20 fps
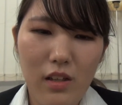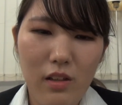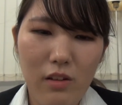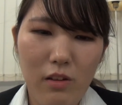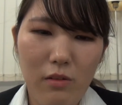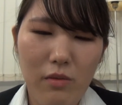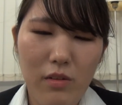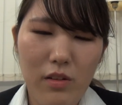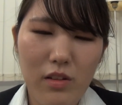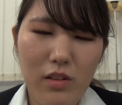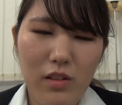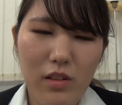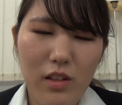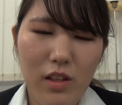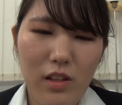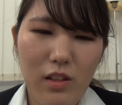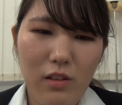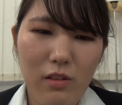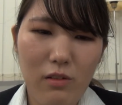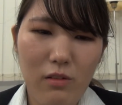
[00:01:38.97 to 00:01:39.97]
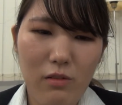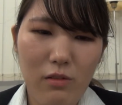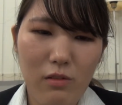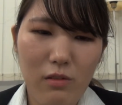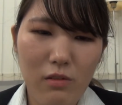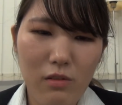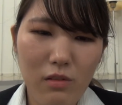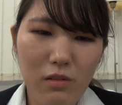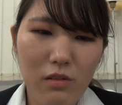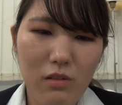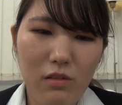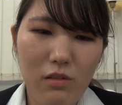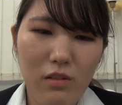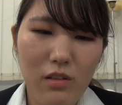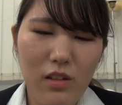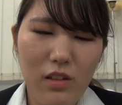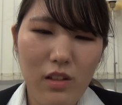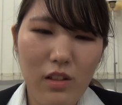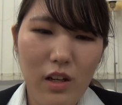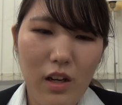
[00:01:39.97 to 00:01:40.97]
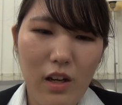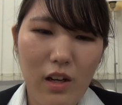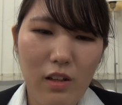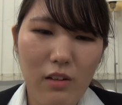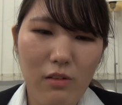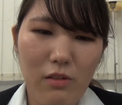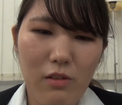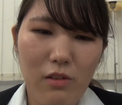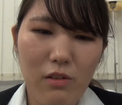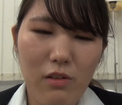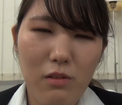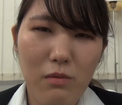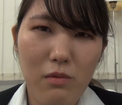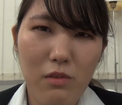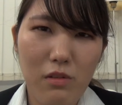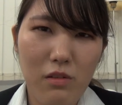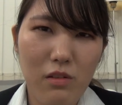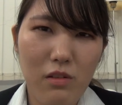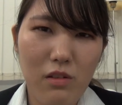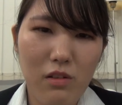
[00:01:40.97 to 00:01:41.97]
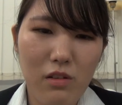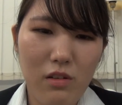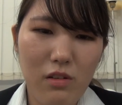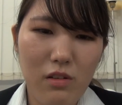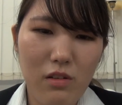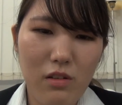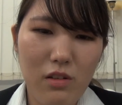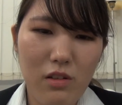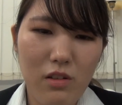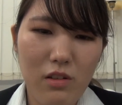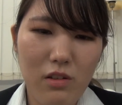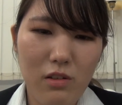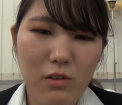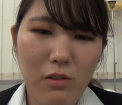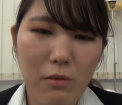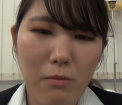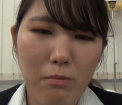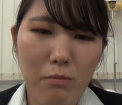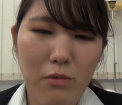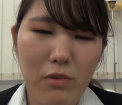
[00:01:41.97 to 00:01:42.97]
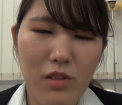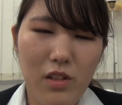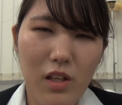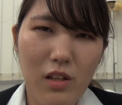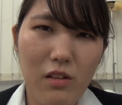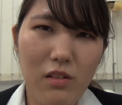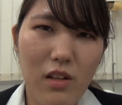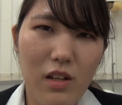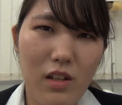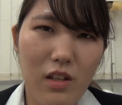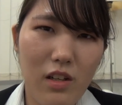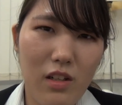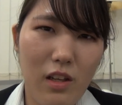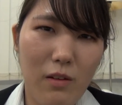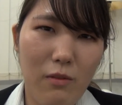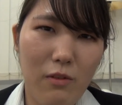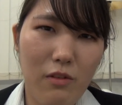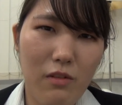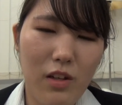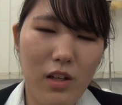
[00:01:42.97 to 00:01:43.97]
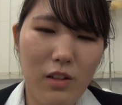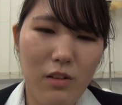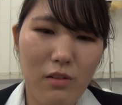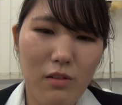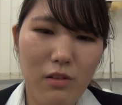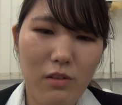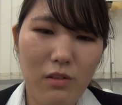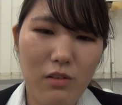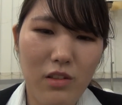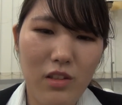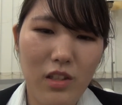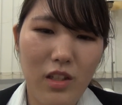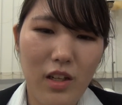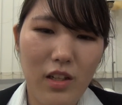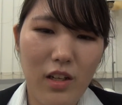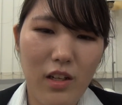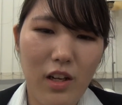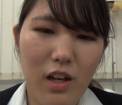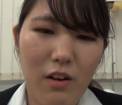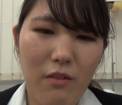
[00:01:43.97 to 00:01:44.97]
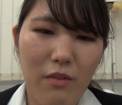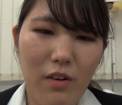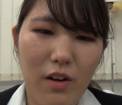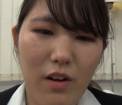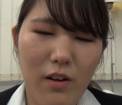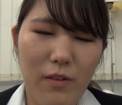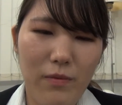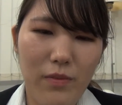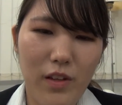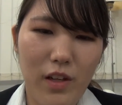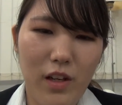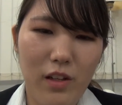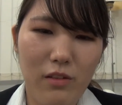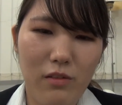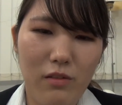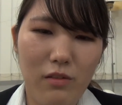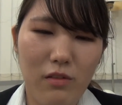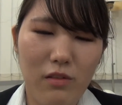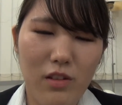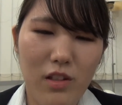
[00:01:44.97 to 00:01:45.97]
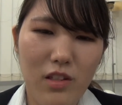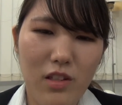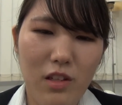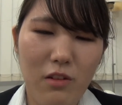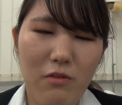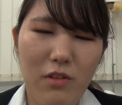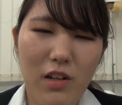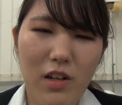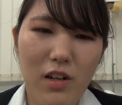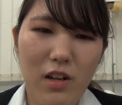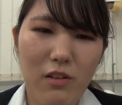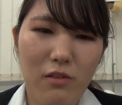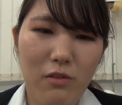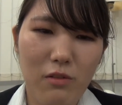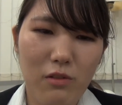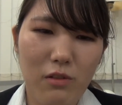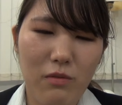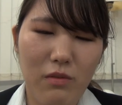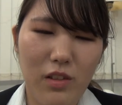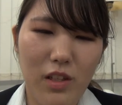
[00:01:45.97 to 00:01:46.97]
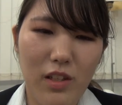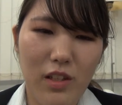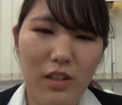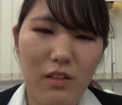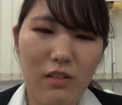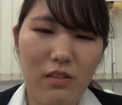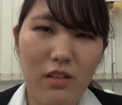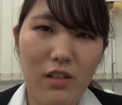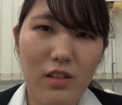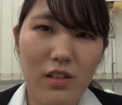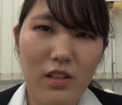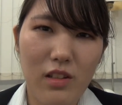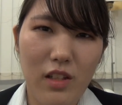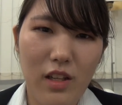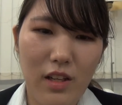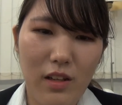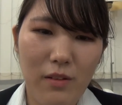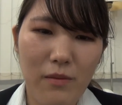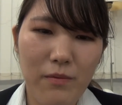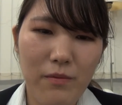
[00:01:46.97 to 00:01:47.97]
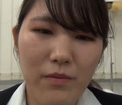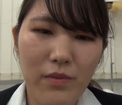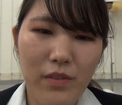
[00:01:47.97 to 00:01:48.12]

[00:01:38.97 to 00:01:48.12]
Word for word: バスケットとあの流木、スコップ、ざるなんかにもあの工夫してあげればあの全然植えられることもできるんですね。